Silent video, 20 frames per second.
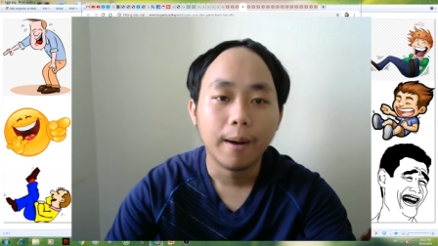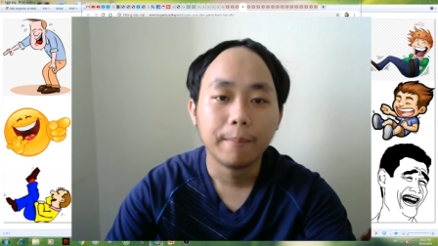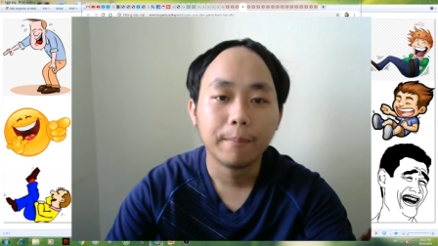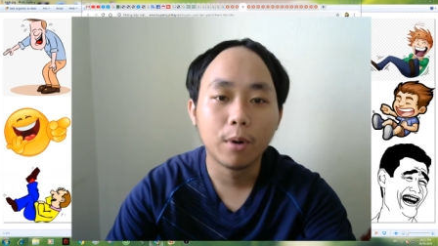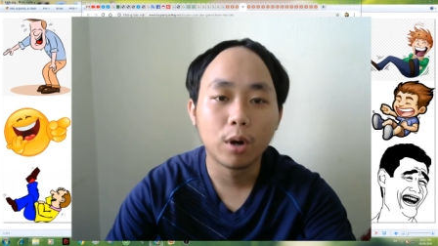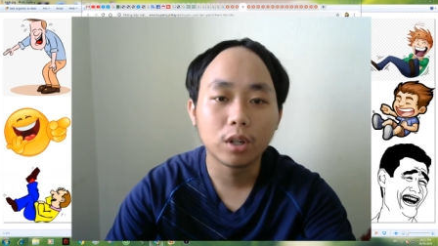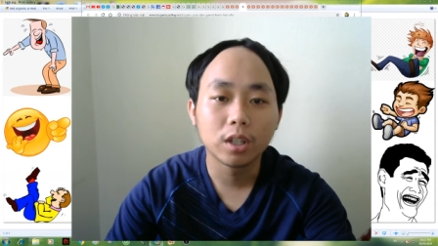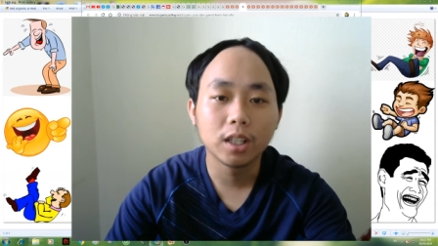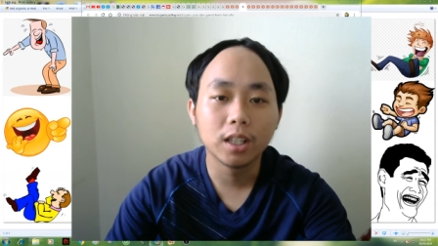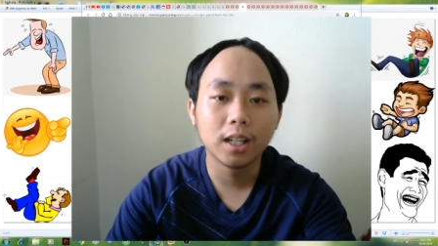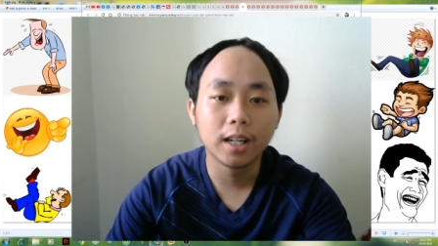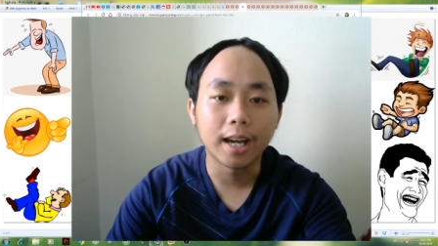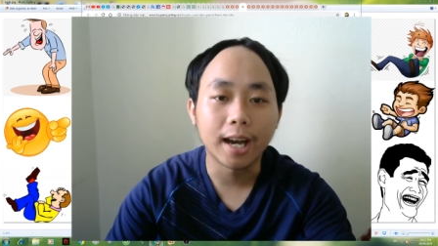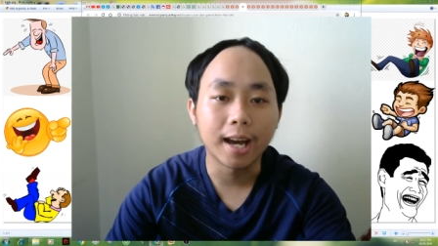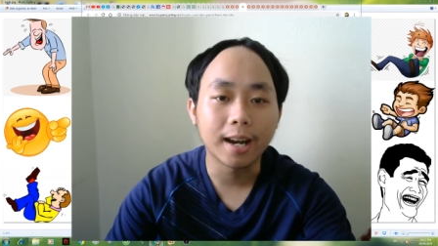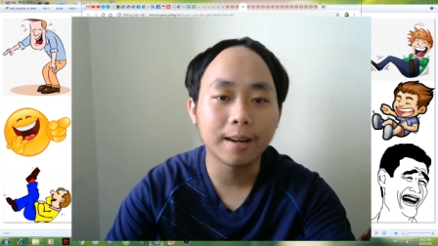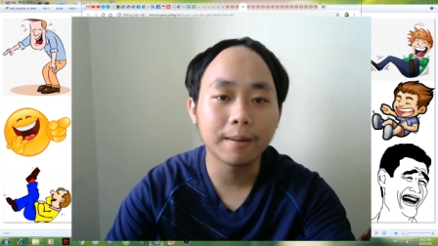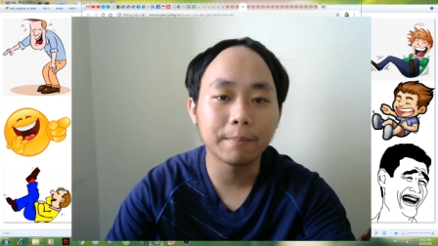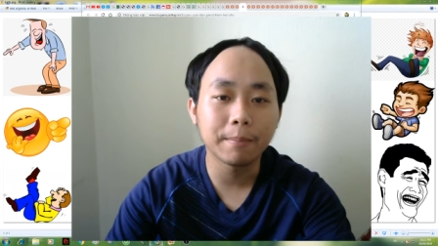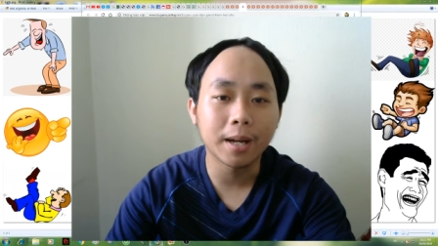một người
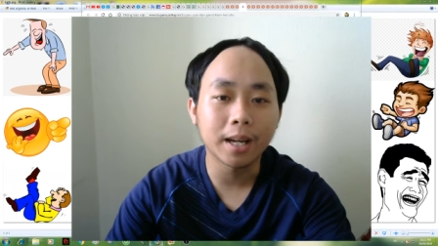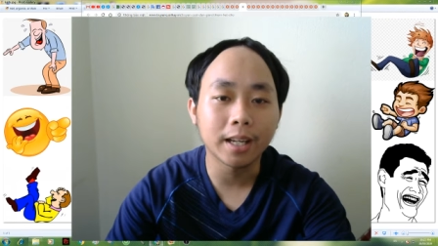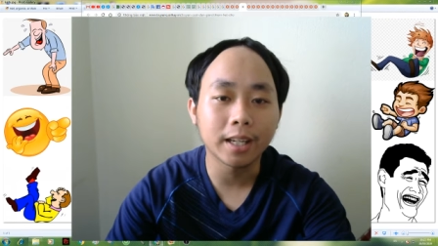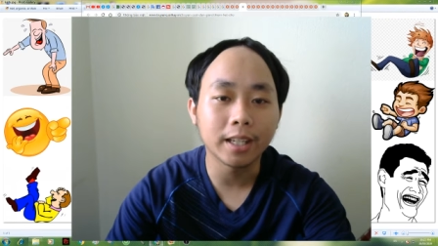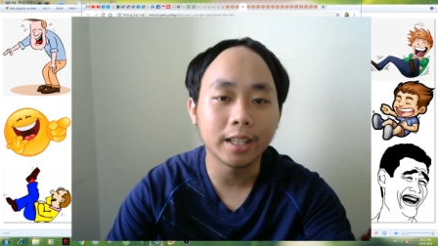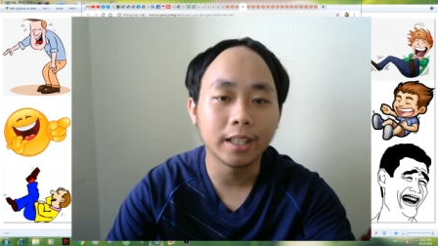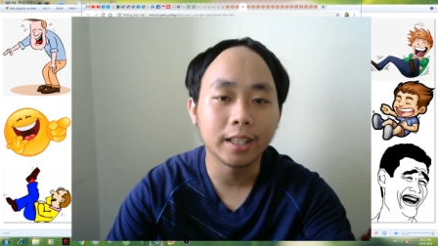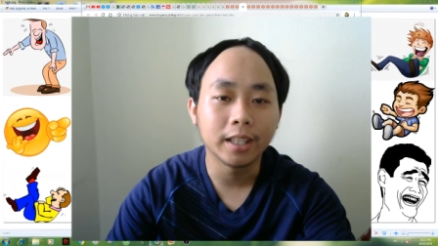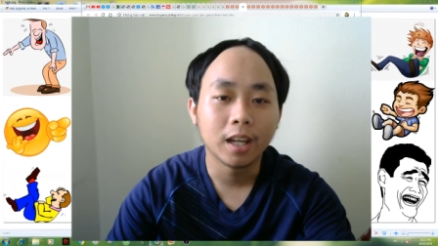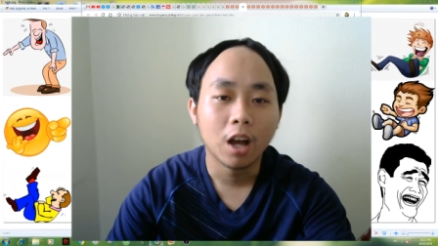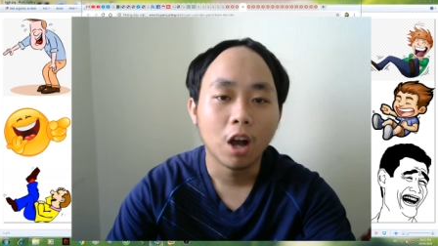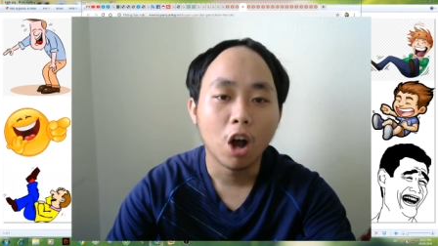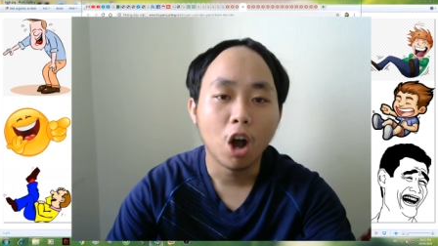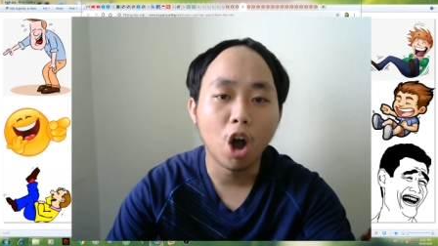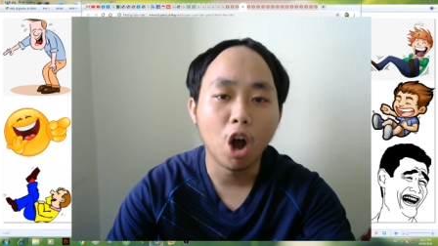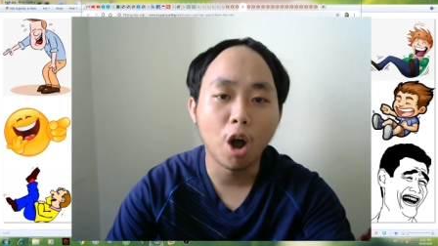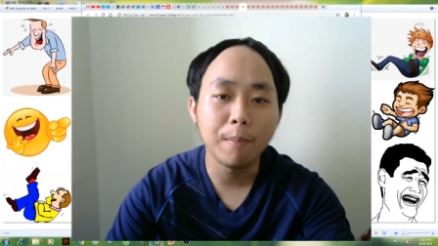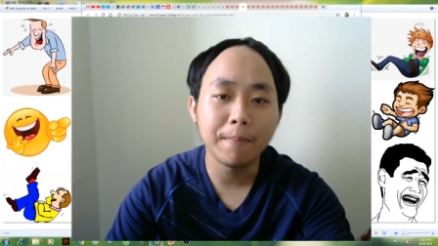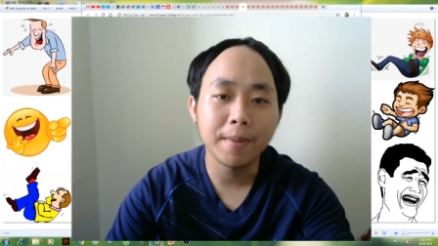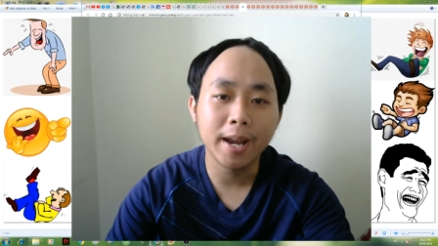ăn mày
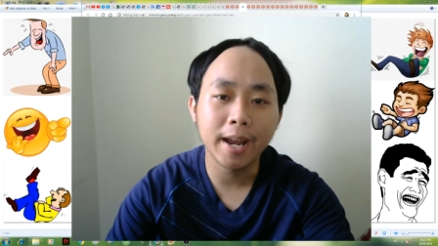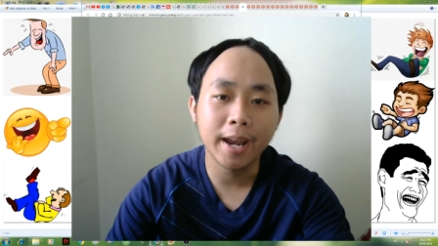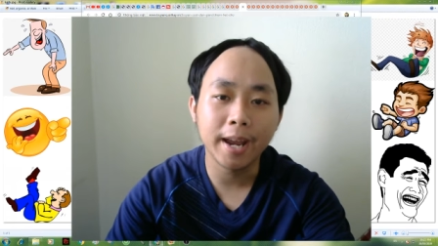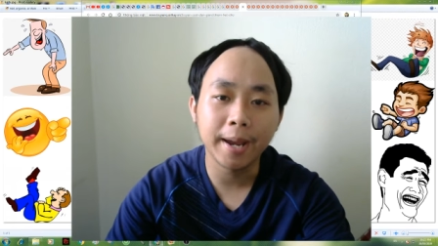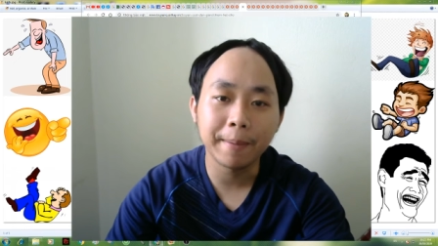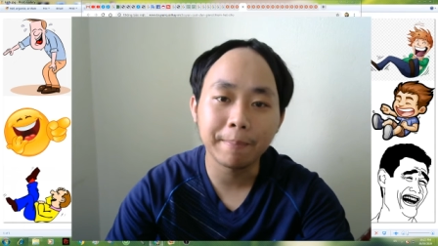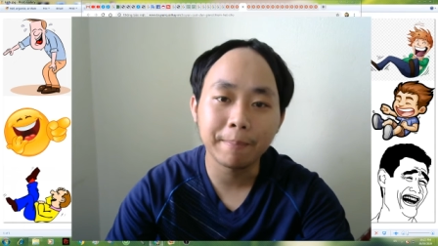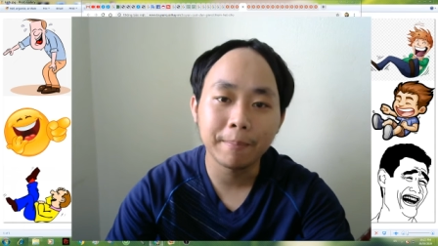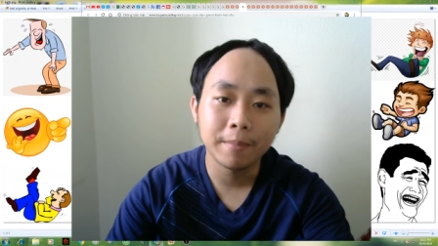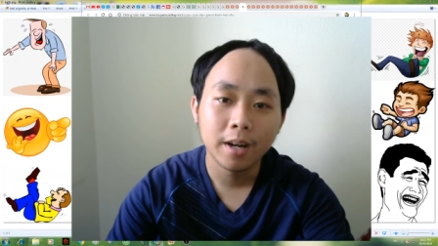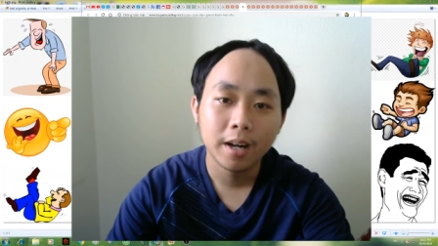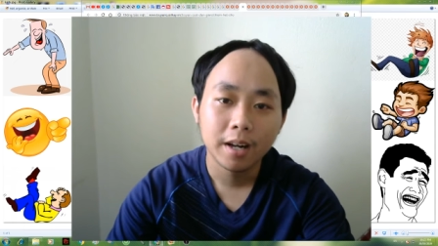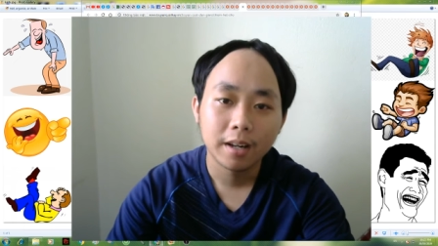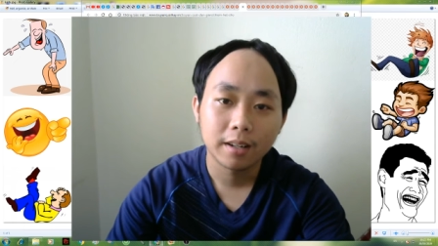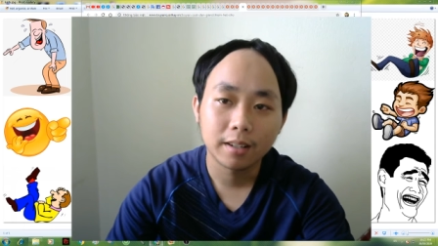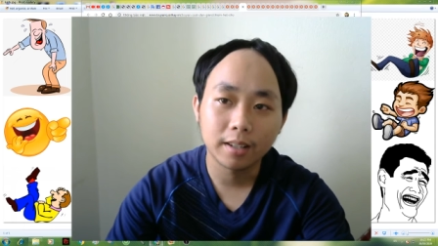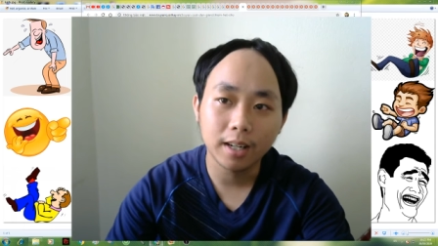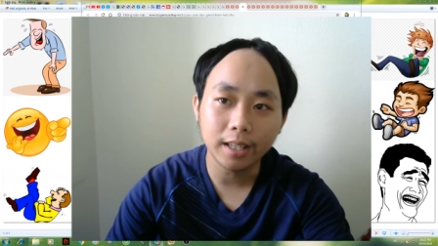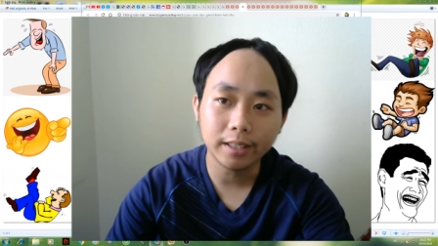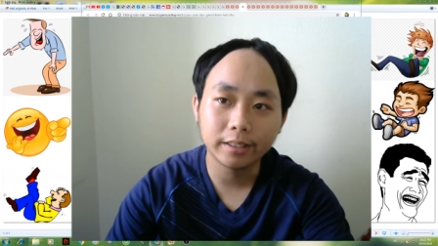hom hem
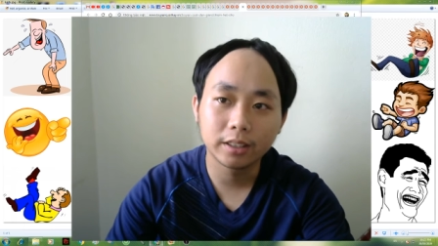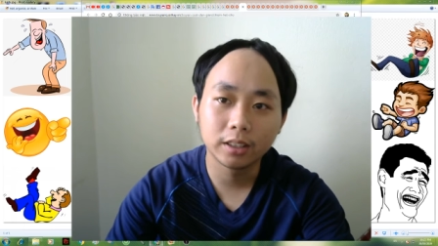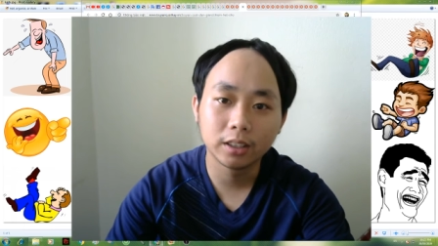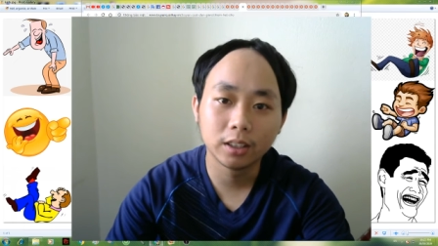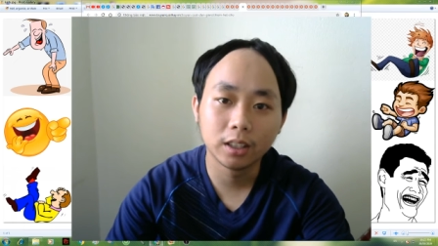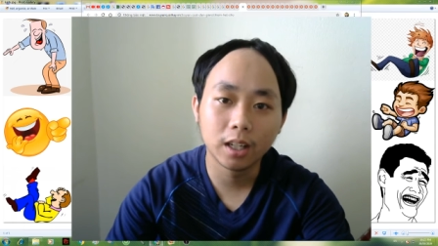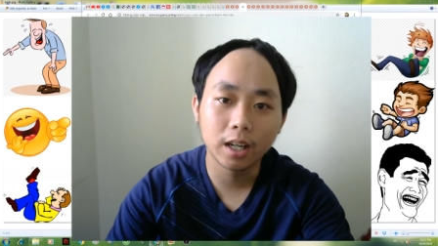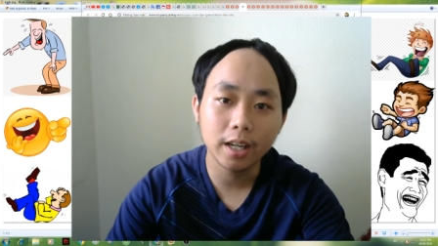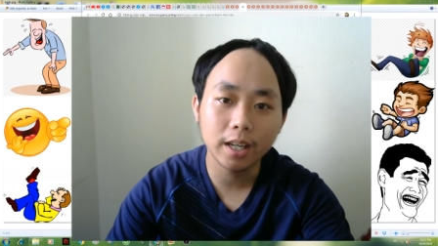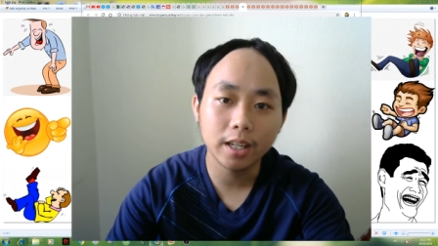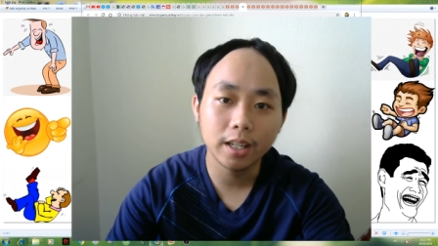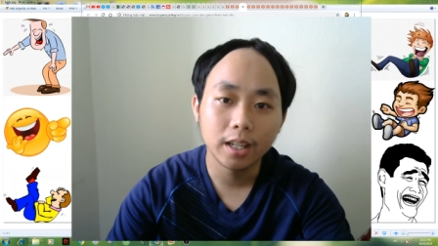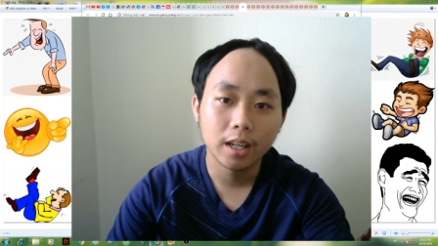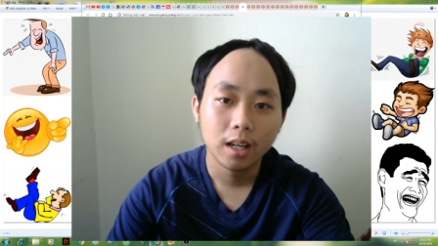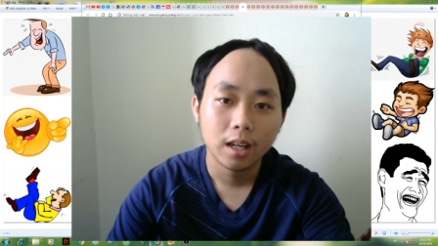rách rưới